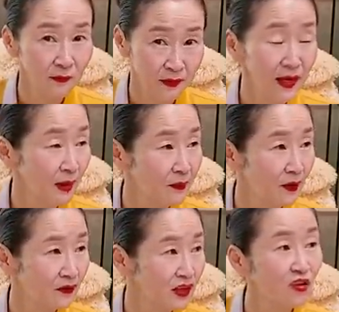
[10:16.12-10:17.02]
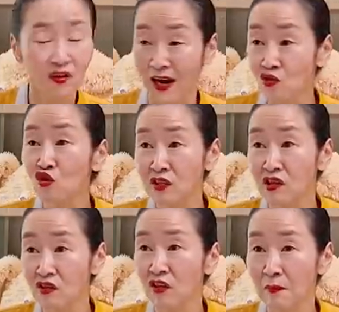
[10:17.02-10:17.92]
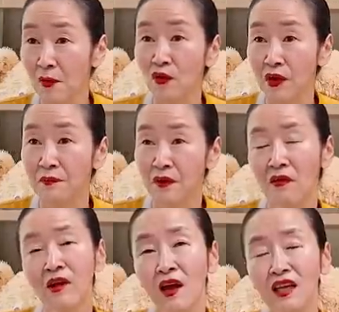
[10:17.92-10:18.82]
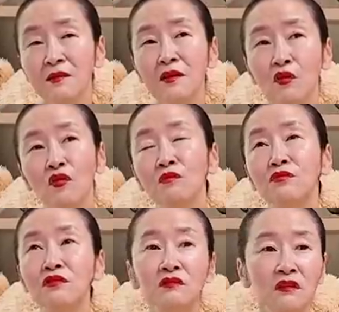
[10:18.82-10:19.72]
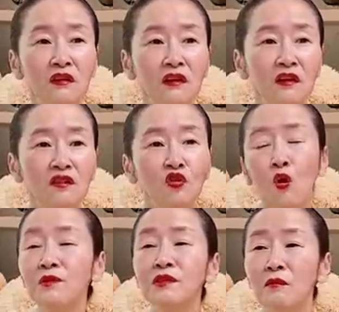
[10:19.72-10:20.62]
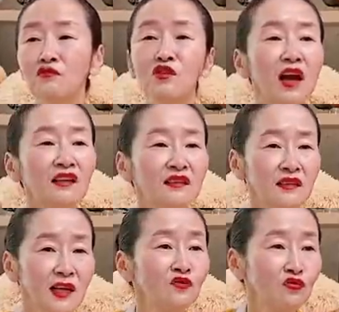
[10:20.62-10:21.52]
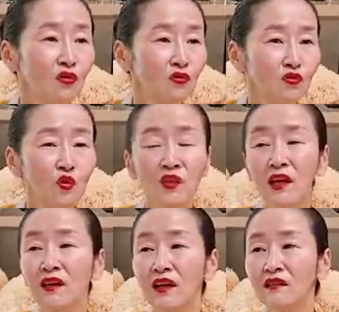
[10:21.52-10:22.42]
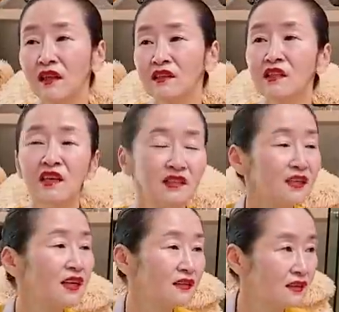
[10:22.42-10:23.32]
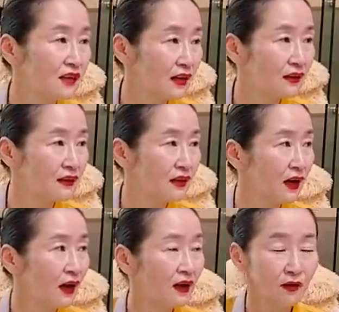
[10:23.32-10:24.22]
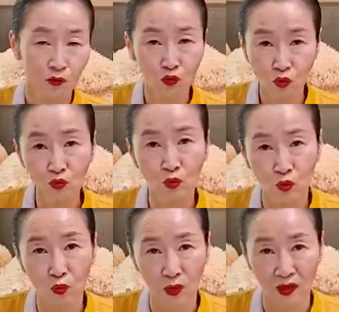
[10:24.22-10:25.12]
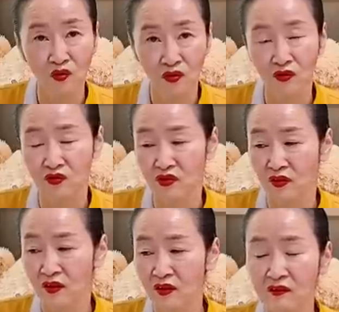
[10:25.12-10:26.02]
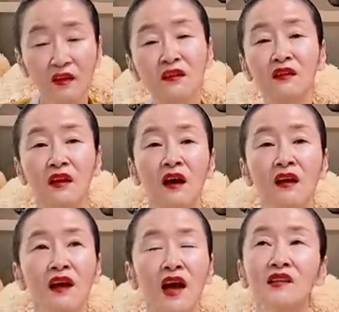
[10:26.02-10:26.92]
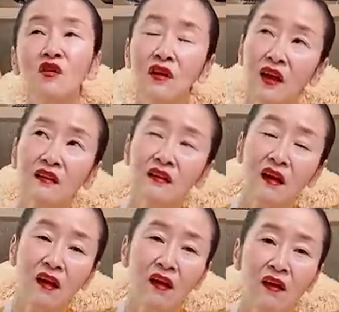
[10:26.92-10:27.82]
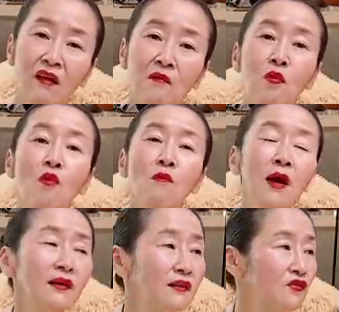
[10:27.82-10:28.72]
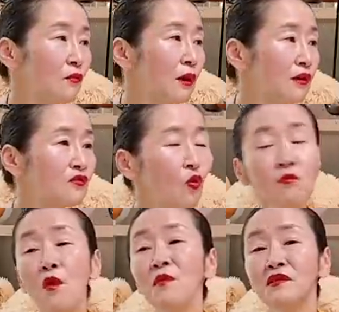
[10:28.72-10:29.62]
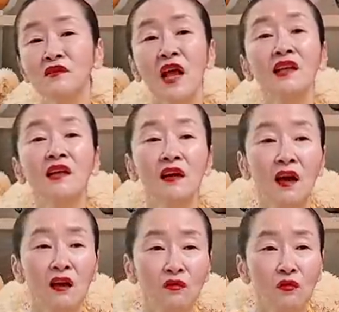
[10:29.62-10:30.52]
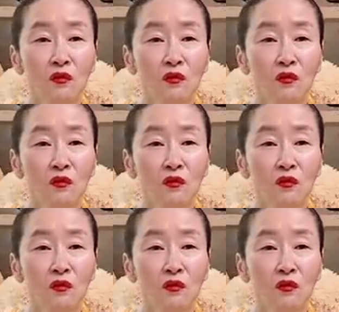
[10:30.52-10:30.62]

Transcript: 비하면 이걸 가져가서 일어날 변화에 비하면 하지만 여러분은 더 비싸면 우리 아기들이 살 수가 없고 초기 단계는 내 직계 제자들이 사야 되니까 요 정도 가격인 거지. 근데 그 가정한 아기가 몸 반응이 정말 그래서 온몸에서 살기가 나가고